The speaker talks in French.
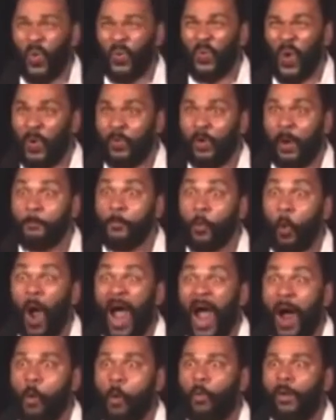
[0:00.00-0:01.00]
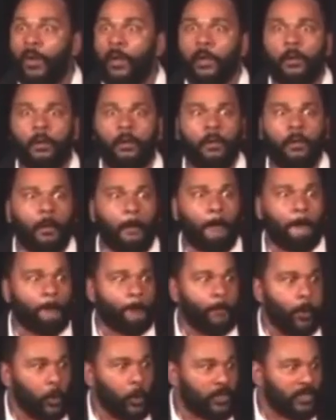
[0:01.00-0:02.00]
l'homme noir,
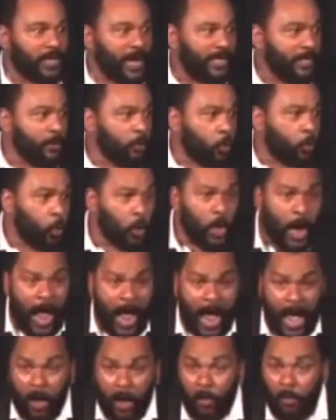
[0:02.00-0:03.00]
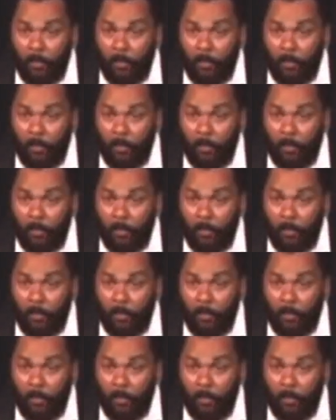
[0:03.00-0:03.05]
possède une couleur.